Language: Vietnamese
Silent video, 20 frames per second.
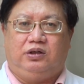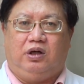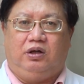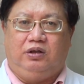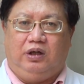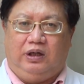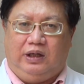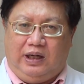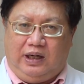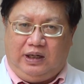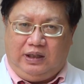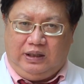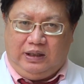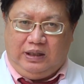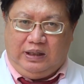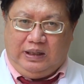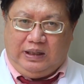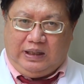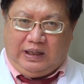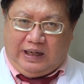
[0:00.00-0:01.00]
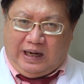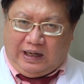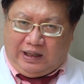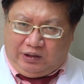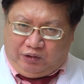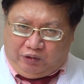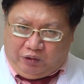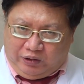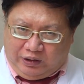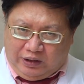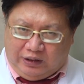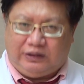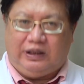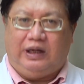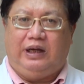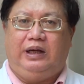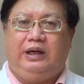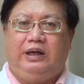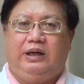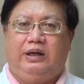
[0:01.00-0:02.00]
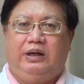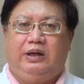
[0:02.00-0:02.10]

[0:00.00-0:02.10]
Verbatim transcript: so với người lớn. Thì là cái chuyện thực tế.